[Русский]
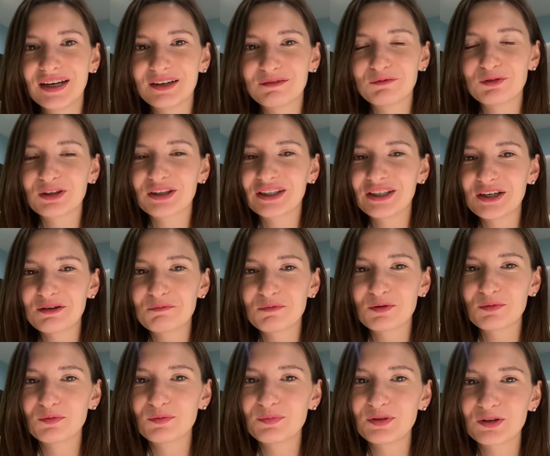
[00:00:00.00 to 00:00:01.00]
благодаря
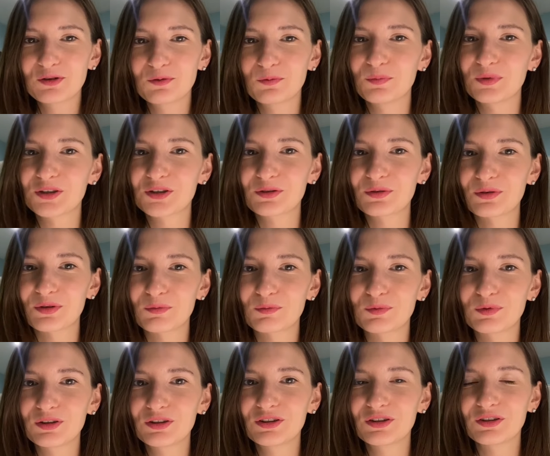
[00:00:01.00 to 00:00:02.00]
моему первому месту
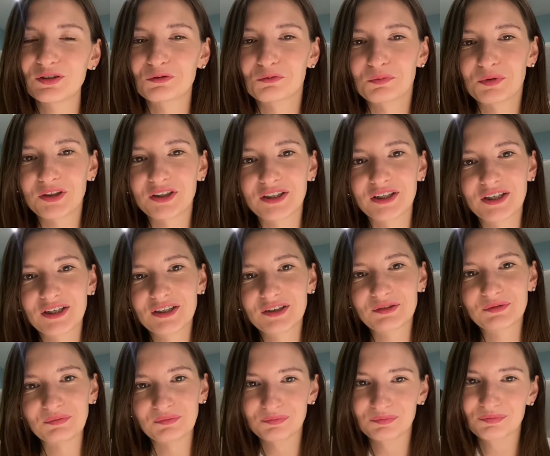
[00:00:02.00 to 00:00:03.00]
работы у меня
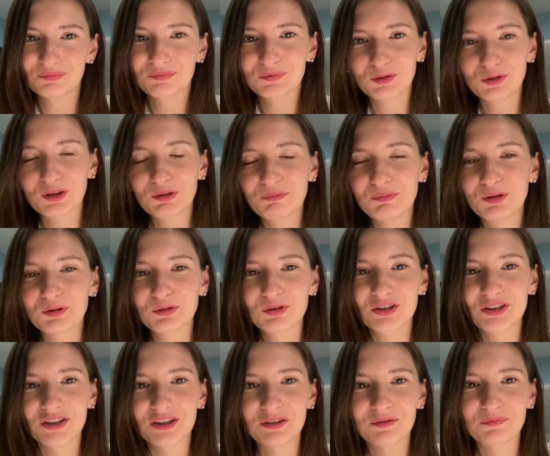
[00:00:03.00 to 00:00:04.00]

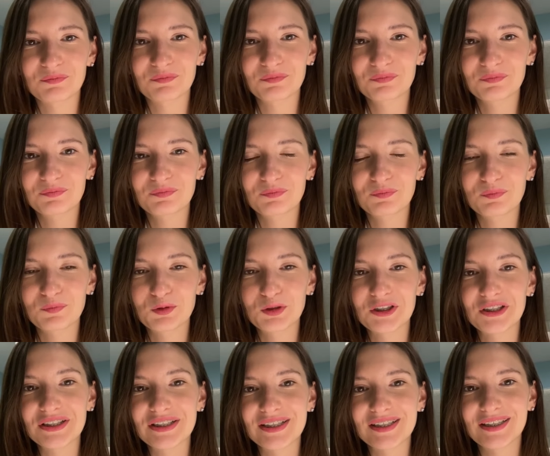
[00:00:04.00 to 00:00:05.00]
укрепился мой
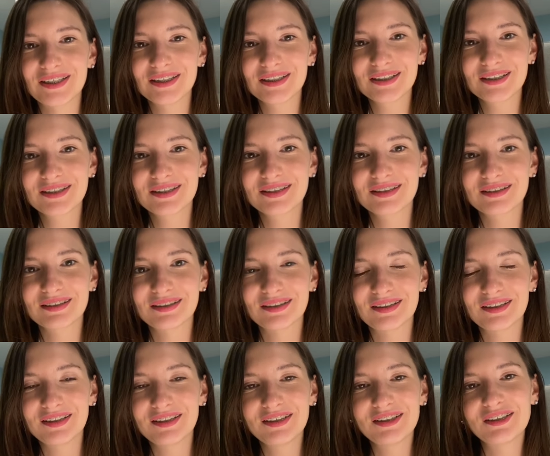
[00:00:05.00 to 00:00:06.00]
интерес
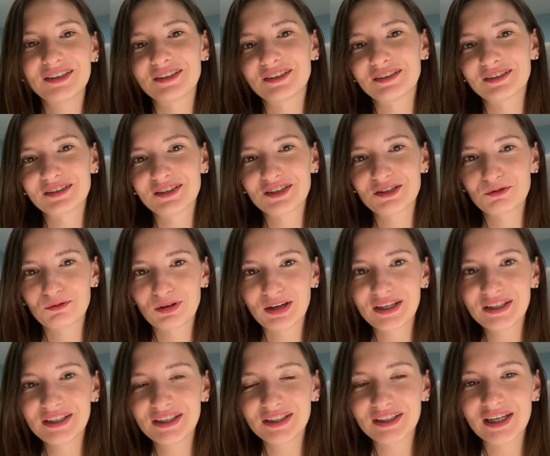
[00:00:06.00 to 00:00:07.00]
и
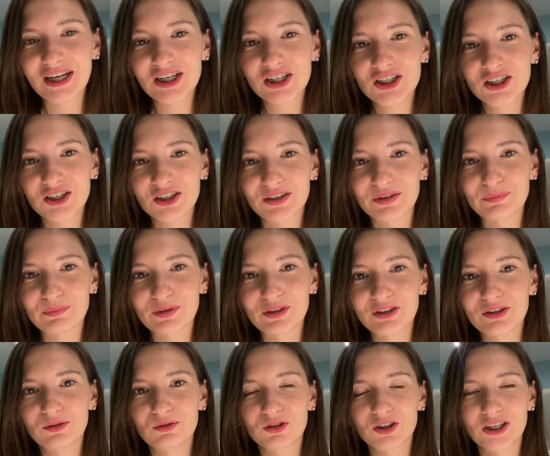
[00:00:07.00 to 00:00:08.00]
желание дальше
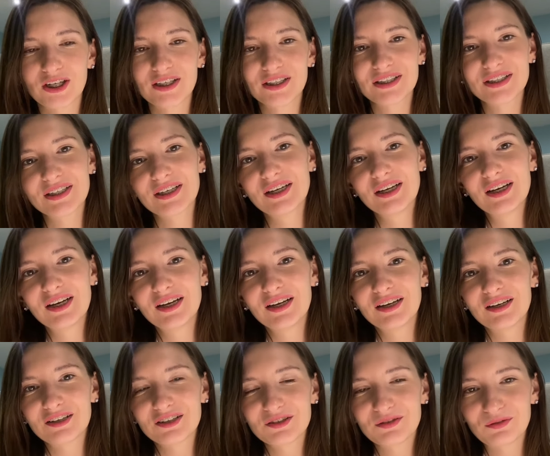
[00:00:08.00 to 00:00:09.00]
продолжать
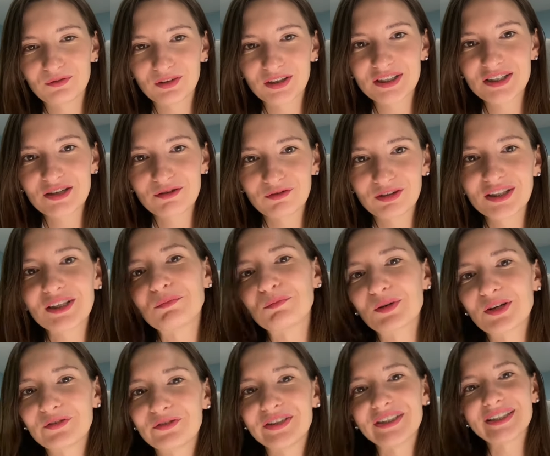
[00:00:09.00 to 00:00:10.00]
развиваться в этой
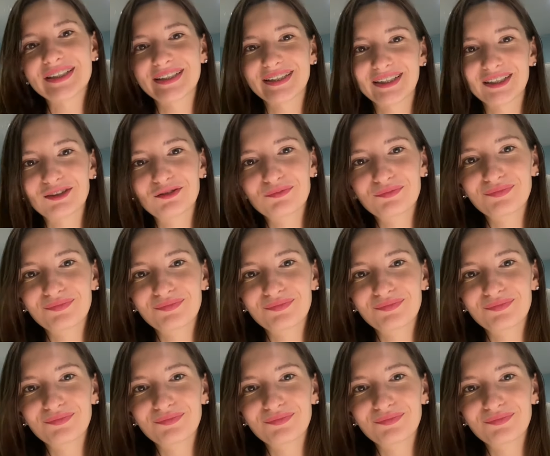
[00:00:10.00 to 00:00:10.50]
профессии.